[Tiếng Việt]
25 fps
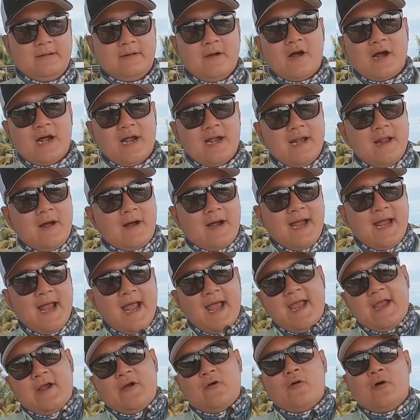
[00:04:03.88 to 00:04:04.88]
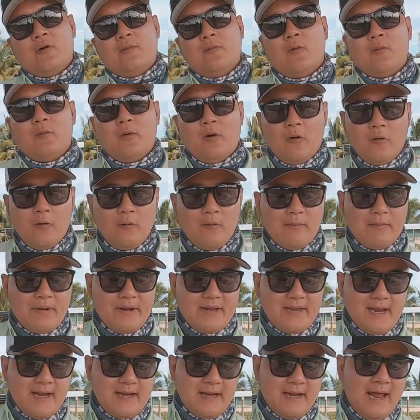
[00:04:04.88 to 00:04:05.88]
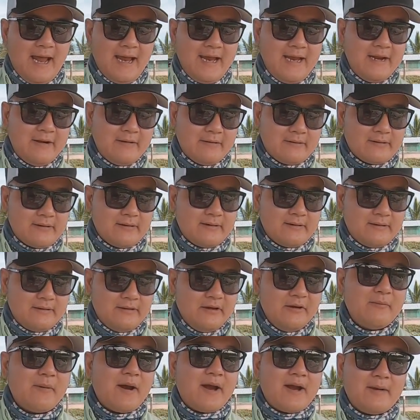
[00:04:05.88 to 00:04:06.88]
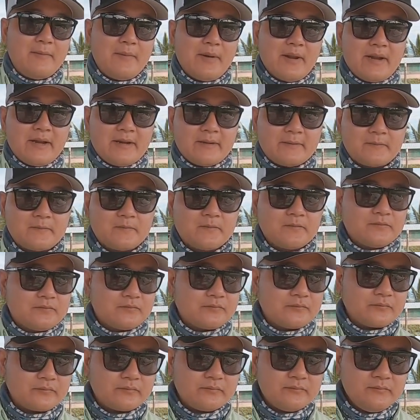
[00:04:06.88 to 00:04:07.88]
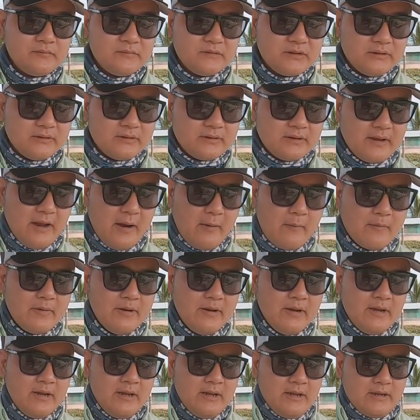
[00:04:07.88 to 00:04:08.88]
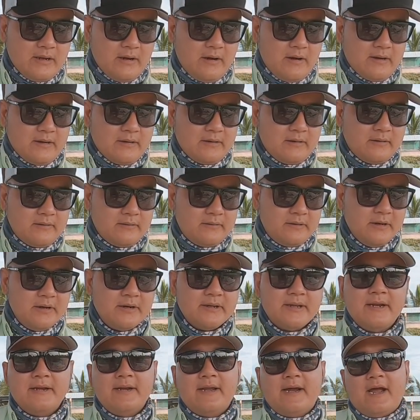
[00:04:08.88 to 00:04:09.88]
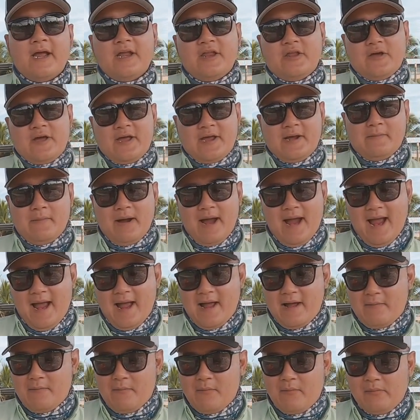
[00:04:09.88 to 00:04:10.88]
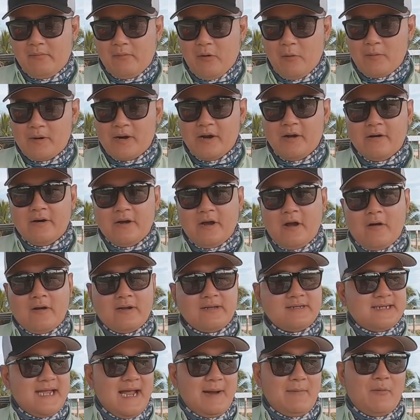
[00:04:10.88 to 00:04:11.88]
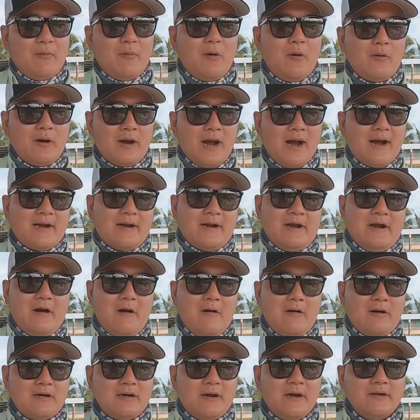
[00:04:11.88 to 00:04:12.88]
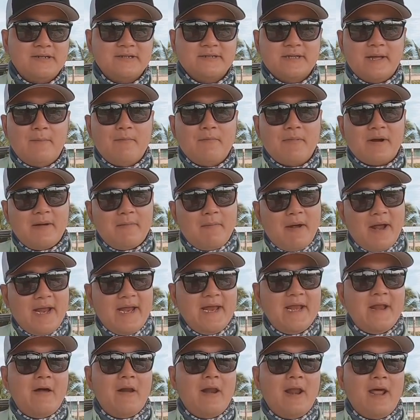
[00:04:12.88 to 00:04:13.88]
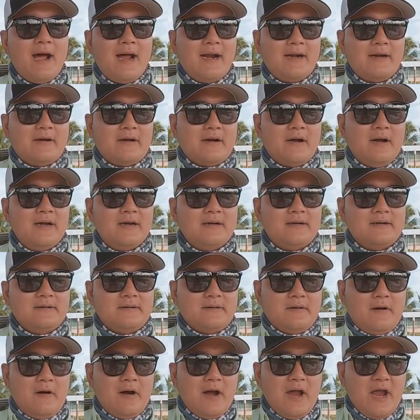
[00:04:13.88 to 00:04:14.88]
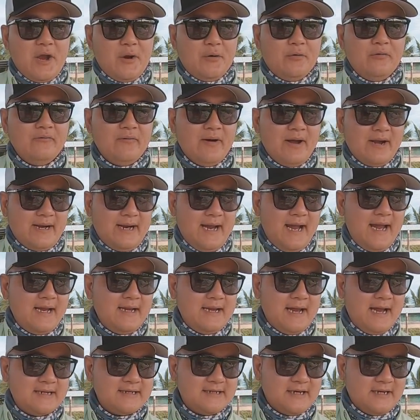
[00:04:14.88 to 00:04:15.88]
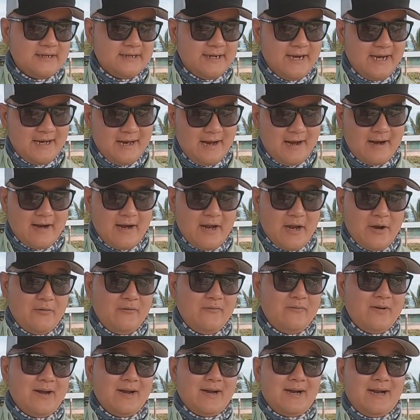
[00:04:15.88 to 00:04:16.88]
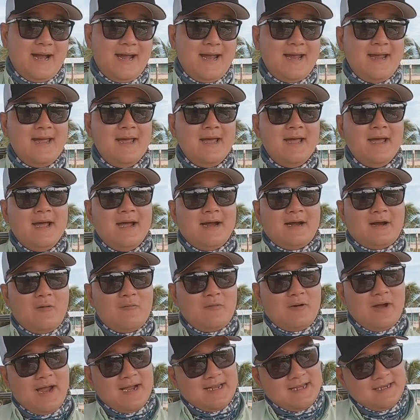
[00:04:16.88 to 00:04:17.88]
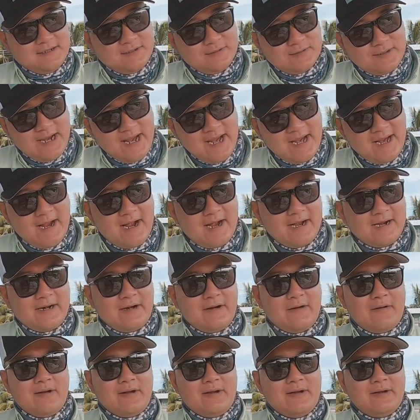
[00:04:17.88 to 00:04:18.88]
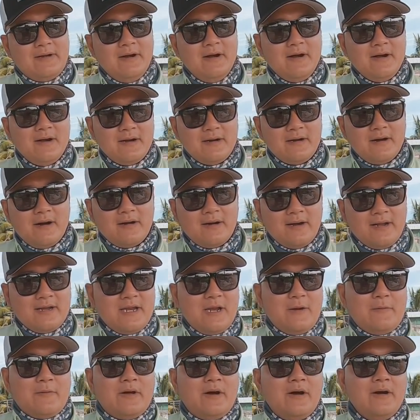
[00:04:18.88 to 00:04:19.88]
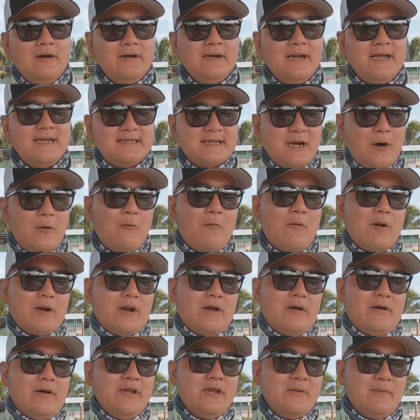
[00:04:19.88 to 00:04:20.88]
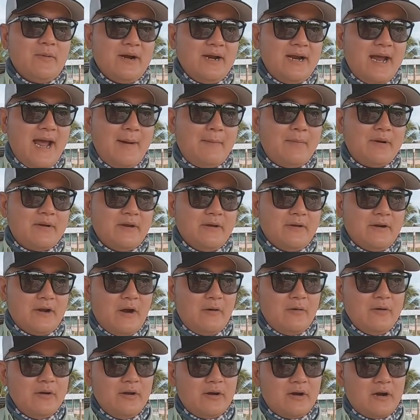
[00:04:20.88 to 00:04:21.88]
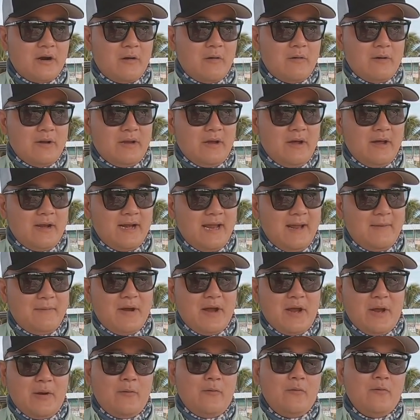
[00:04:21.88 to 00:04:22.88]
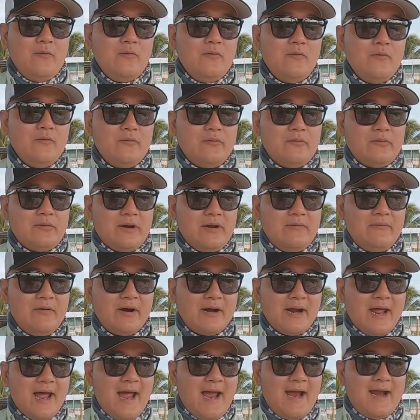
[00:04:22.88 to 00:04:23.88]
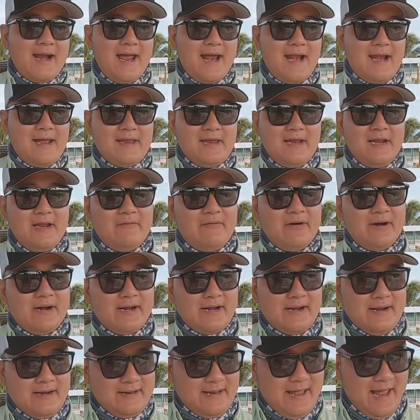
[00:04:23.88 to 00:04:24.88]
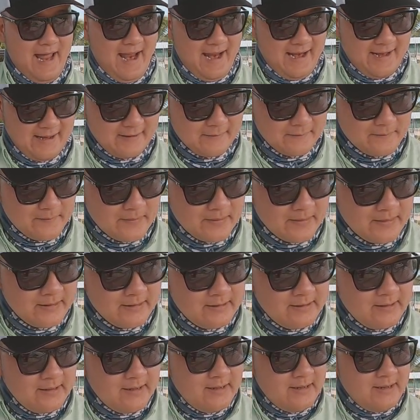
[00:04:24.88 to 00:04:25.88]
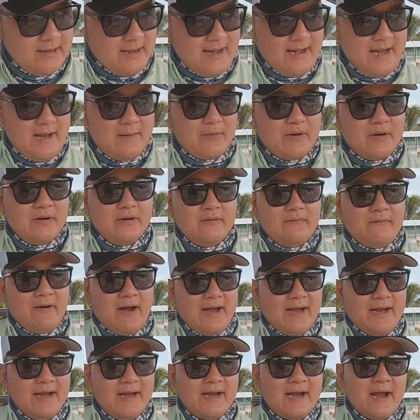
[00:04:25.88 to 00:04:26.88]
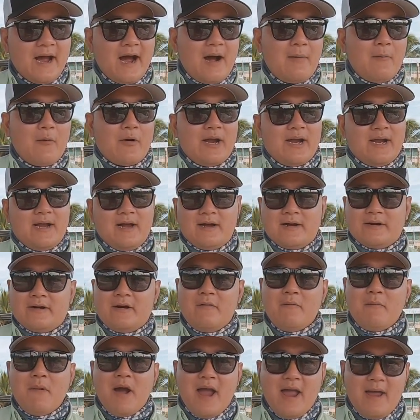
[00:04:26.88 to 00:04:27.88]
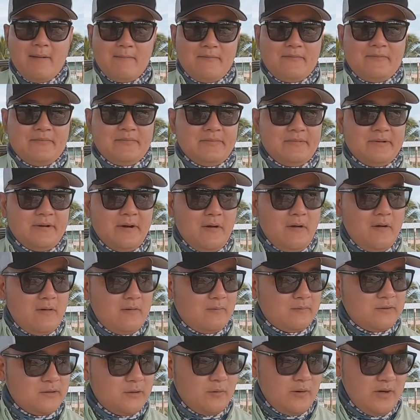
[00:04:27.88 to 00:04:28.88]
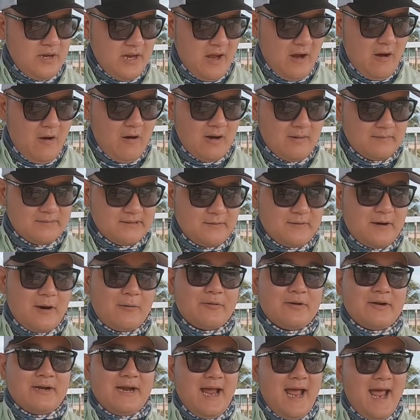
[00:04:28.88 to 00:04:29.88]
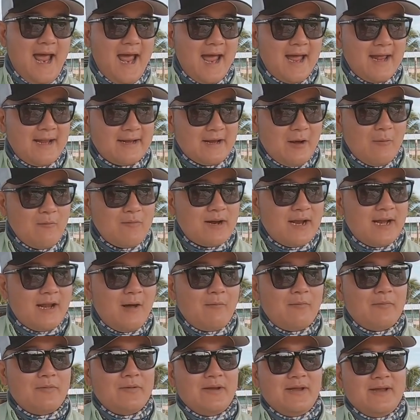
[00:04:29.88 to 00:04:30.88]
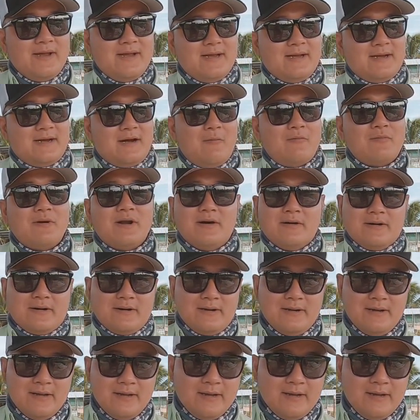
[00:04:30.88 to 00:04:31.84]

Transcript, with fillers: đó cái là cái hay của cái môn lưu mà mình nhìn thấy được trước mắt mình trong rồi chưa đến tới cái chuyện mà một người họ xài một bộ cần là họ custom cái máy đó lên được có họ hiểu về cái action cây cần hiểu về cái công nghệ sản xuất cây cần rồi rất rất là nhiều thứ đi sâu vào nữa nhưng mà cái mình vừa nói vừa rồi cho anh em hiểu cái vấn đề ở đây là chỉ là vấn đề nền tảng anh em cứ phải nghi ngờ một cây cần nó mềm nó một số nó nhỏ làm sao câu được cá đóng cá lóc thì không được